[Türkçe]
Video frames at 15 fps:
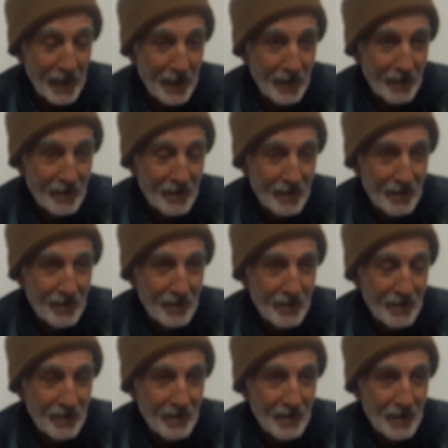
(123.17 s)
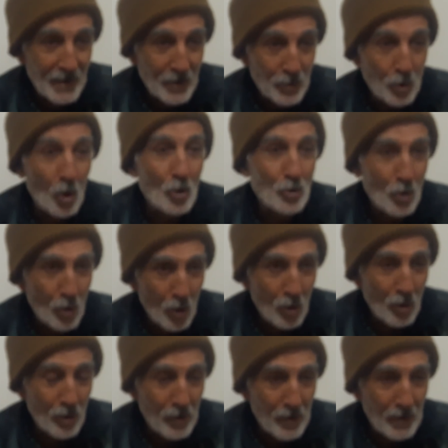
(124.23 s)
değil. Çok zor
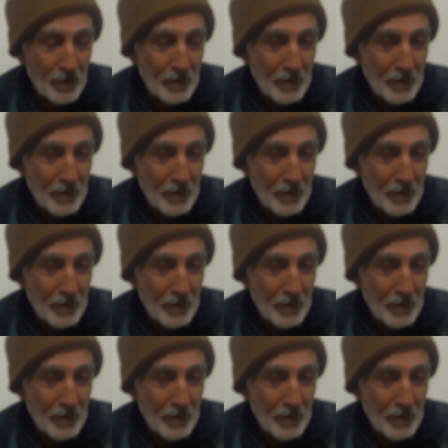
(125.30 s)
olur.